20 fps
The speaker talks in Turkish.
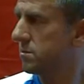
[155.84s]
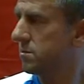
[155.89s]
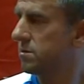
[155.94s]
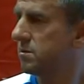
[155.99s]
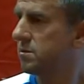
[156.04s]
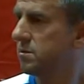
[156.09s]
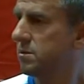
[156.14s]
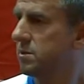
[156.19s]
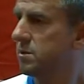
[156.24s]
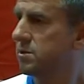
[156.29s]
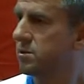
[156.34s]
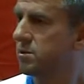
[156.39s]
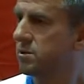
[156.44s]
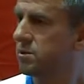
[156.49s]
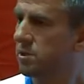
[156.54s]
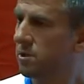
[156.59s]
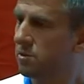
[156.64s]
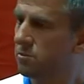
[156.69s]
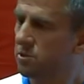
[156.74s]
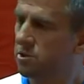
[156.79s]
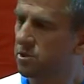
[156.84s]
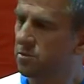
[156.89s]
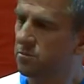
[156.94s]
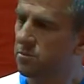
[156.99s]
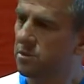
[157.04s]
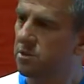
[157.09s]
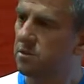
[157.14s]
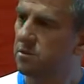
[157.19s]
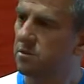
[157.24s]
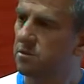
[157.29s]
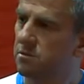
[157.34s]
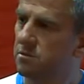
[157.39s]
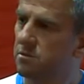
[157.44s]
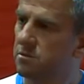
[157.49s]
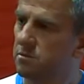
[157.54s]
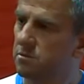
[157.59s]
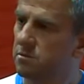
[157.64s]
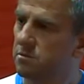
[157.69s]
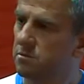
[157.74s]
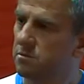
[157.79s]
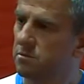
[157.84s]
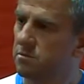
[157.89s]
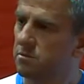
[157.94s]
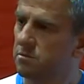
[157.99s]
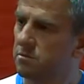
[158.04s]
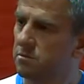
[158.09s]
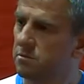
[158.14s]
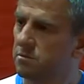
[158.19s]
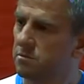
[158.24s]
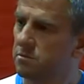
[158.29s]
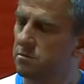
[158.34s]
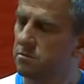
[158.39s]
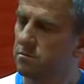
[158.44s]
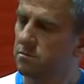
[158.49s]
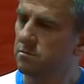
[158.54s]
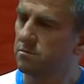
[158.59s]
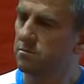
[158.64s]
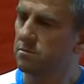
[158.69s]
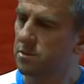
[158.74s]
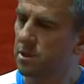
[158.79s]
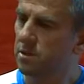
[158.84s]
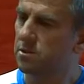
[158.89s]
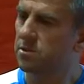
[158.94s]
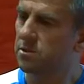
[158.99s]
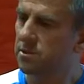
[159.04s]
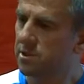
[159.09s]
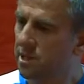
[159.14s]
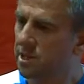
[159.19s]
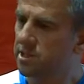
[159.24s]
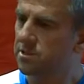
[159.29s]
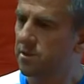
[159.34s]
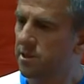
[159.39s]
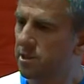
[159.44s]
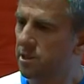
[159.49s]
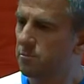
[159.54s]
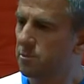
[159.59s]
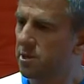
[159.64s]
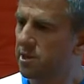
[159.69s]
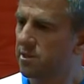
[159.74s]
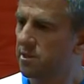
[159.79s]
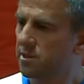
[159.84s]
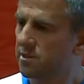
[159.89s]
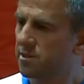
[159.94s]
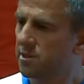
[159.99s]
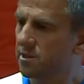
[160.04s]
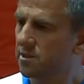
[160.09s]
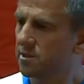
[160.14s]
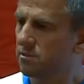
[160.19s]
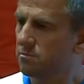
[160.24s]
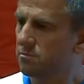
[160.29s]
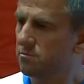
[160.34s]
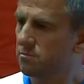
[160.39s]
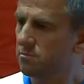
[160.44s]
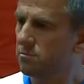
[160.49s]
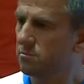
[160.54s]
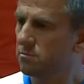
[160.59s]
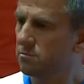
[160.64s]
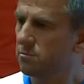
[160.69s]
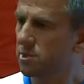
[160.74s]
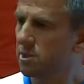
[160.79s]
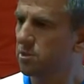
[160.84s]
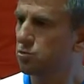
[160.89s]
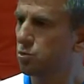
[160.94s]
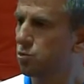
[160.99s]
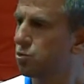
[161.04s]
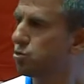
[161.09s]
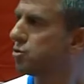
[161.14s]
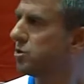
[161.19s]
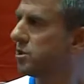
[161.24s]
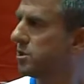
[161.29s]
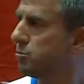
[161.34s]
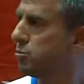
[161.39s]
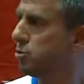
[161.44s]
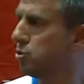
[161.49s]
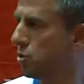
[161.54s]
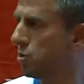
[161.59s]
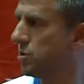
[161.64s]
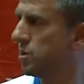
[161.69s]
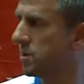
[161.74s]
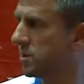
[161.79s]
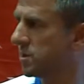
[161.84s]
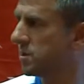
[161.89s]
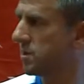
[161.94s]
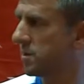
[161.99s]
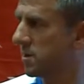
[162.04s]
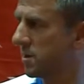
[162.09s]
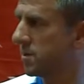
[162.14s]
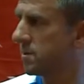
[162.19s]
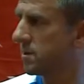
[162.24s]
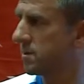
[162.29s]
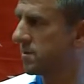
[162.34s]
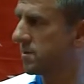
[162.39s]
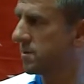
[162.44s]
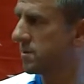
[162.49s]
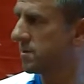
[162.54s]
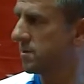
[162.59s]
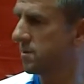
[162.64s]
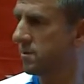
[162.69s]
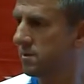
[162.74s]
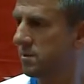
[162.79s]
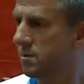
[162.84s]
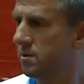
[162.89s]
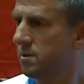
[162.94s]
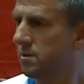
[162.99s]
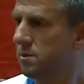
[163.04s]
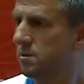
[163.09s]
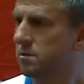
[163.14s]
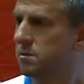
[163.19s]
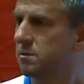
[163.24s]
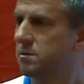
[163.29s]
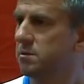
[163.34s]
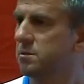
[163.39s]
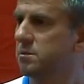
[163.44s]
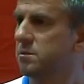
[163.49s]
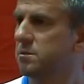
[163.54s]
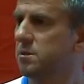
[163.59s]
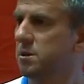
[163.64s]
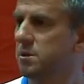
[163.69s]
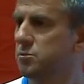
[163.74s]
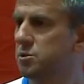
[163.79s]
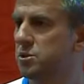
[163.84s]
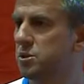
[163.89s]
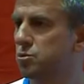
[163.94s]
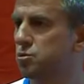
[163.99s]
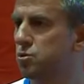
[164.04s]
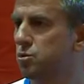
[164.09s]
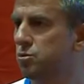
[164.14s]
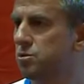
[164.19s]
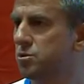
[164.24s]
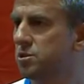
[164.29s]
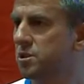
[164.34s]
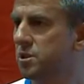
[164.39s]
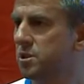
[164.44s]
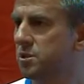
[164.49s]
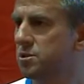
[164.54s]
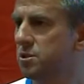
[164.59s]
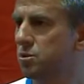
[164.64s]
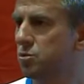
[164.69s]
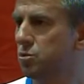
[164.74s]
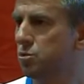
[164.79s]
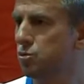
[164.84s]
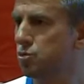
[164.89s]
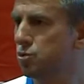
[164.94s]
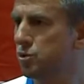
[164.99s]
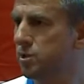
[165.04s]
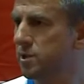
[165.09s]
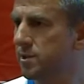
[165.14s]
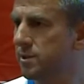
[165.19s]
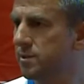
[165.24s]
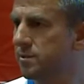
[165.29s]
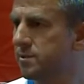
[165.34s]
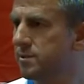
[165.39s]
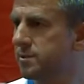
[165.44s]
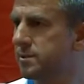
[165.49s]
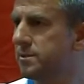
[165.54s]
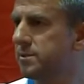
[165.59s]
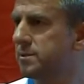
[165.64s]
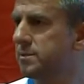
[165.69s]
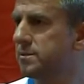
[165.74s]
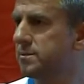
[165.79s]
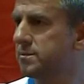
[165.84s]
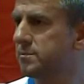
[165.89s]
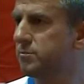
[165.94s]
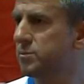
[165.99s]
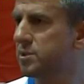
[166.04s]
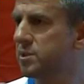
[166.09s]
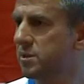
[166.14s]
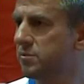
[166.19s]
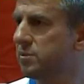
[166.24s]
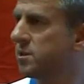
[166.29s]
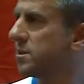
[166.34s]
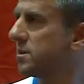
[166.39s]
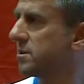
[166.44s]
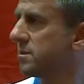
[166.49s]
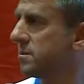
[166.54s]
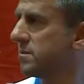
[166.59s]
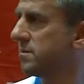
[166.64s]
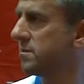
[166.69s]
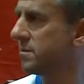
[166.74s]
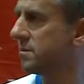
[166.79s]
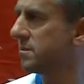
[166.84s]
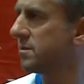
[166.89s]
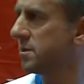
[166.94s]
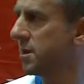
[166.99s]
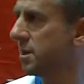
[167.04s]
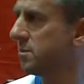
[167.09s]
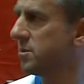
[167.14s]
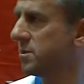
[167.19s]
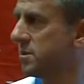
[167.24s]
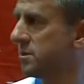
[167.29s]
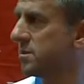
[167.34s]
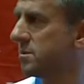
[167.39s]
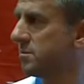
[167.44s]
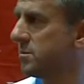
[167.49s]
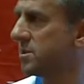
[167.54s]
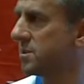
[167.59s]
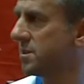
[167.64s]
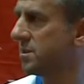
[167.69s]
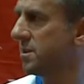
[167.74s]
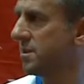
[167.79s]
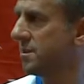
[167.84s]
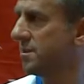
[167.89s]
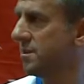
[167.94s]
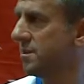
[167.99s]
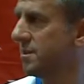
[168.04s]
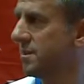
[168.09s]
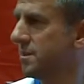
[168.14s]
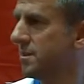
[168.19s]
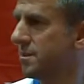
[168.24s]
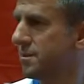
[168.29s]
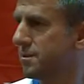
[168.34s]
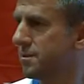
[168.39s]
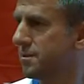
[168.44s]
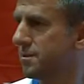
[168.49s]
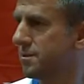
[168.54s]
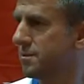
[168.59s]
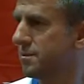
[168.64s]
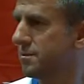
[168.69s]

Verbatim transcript: tabii. E, tabii şimdi e, ya transfer yaparken zaten biraz oyuncuların bu yönlerine de dikkat ettik. E, ya bize sorun çıkaracak oyuncuların bize vakit kaybettirmesine e,